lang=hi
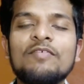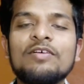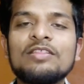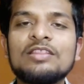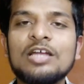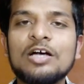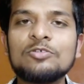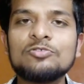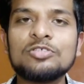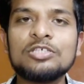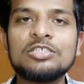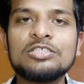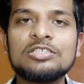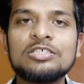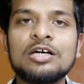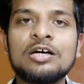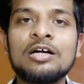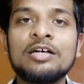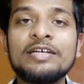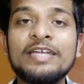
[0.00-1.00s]
या वन थाउजेंड
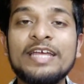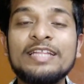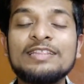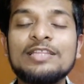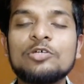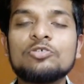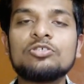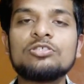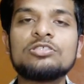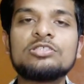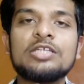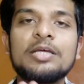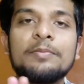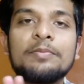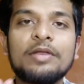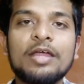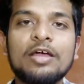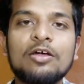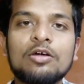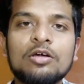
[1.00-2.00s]
टेन थाउजेंड
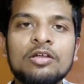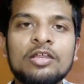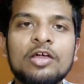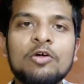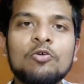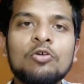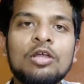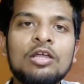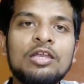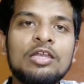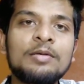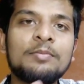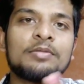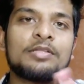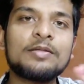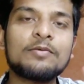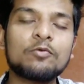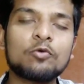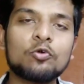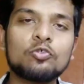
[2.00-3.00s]
स्टेप रेगुलरली
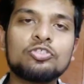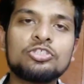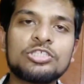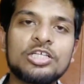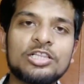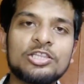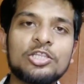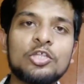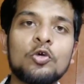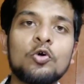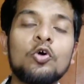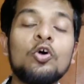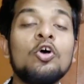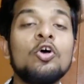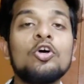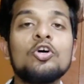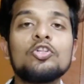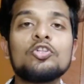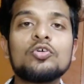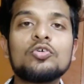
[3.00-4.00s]
मतलब रोज चलते हो
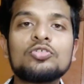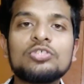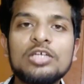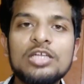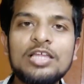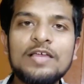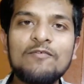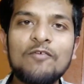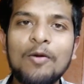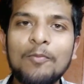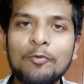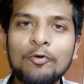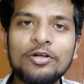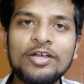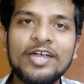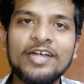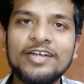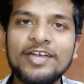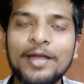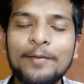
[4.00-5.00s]
तो उसके लिए वो आपको
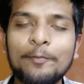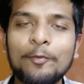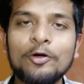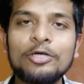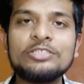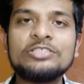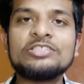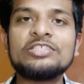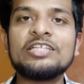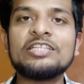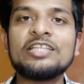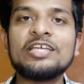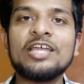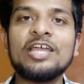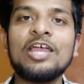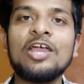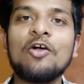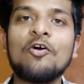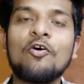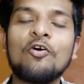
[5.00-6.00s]
टेन टेन पॉइंट्स देते
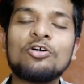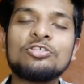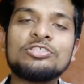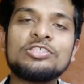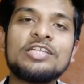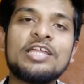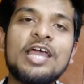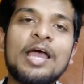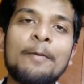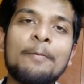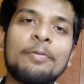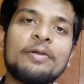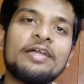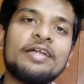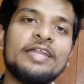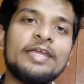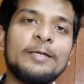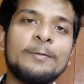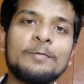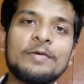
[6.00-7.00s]
हैं और जिन्हें आप
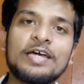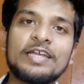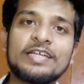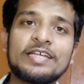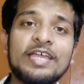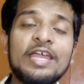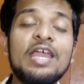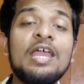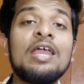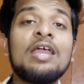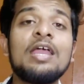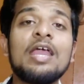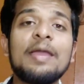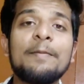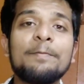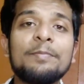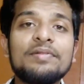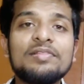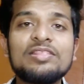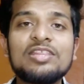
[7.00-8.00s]
रिडीम करके
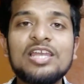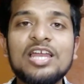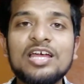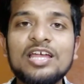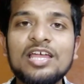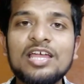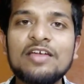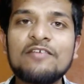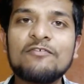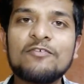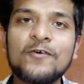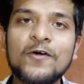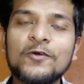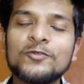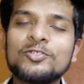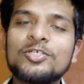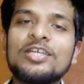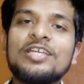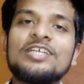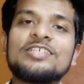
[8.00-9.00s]
मिंत्रा के गिफ्ट
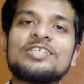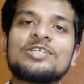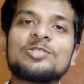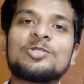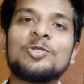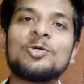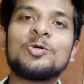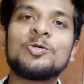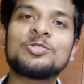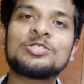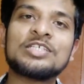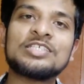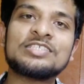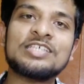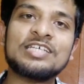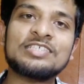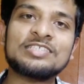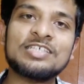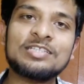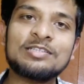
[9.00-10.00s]
वाउचर ले सकते हो इसके
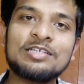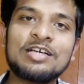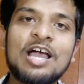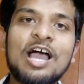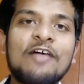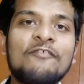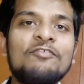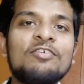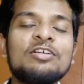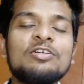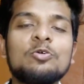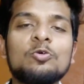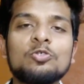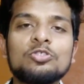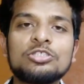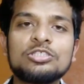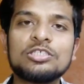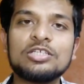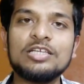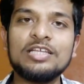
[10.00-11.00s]
साथ साथ काफ़ी
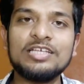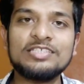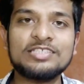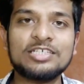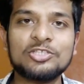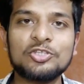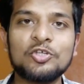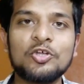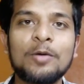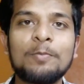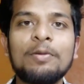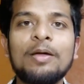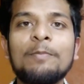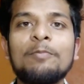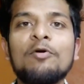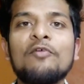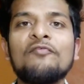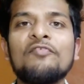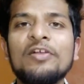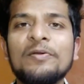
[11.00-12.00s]
कुछ ले सकते हो यहाँ पे
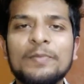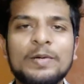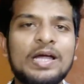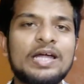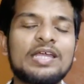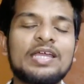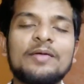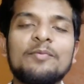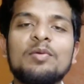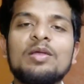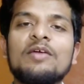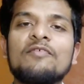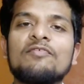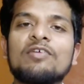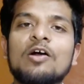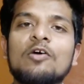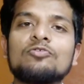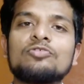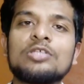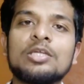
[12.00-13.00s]
आपको फ्लिपकार्ट के भी
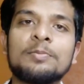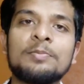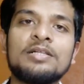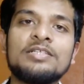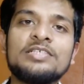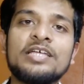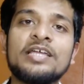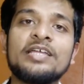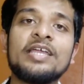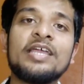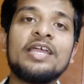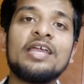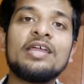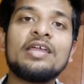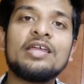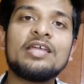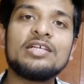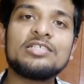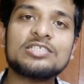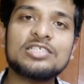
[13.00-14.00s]
गिफ्ट वाउचर मिल जाएंगे
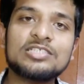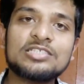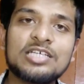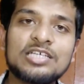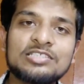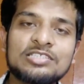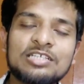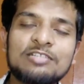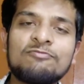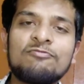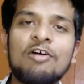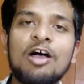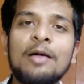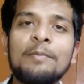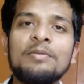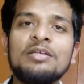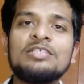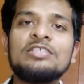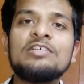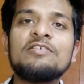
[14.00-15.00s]
इसके साथ साथ
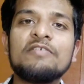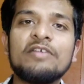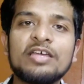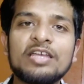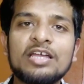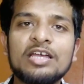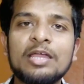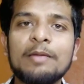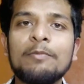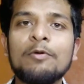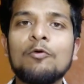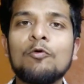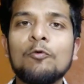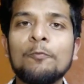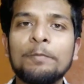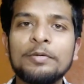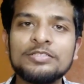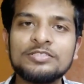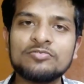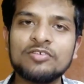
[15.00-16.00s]
फार्म ईजी वगैरह के भी
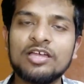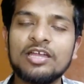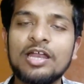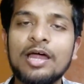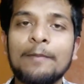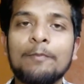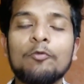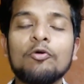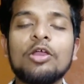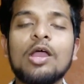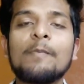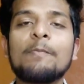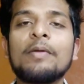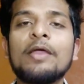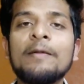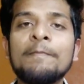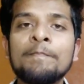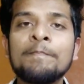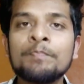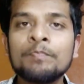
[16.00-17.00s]
कूपन्स वगैरह आपको यहाँ
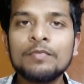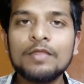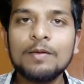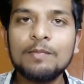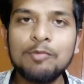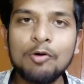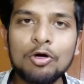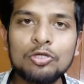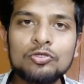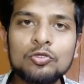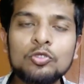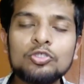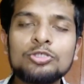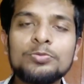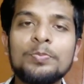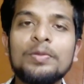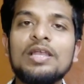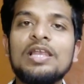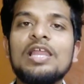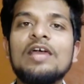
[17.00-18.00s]
पे बहुत
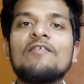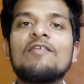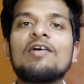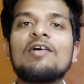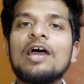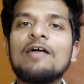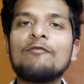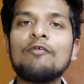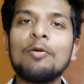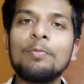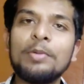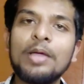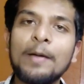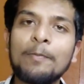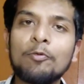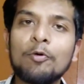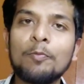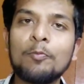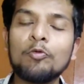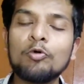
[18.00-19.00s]
कुछ मिलने वाला है वो भी
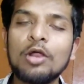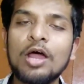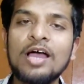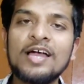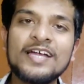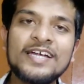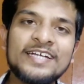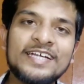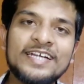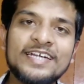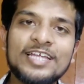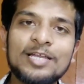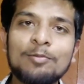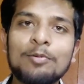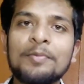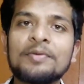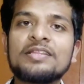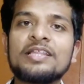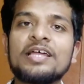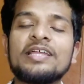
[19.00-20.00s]
आपको पूरा आगे डिटेल
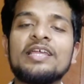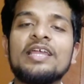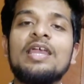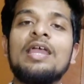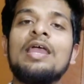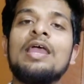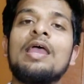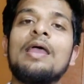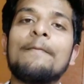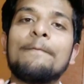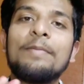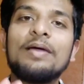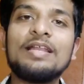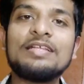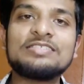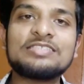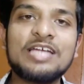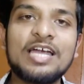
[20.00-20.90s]
में बताएंगे पहले